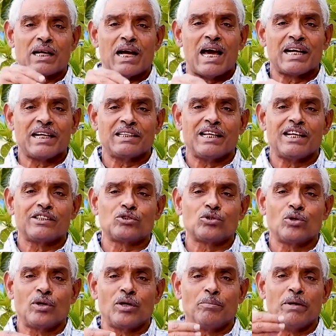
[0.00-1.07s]

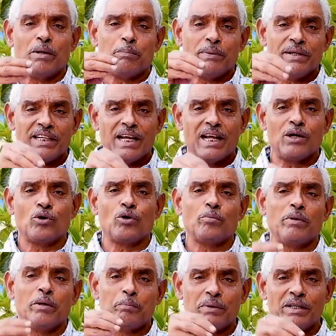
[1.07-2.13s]
కార్యదర్శో మీ పిఏనో
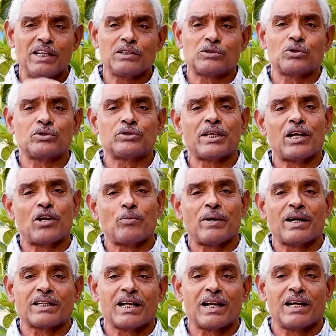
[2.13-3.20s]
మీ పిఎస్ఓ సెలవు
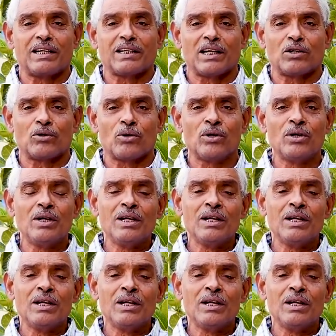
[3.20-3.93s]
పెట్టాలంటేనో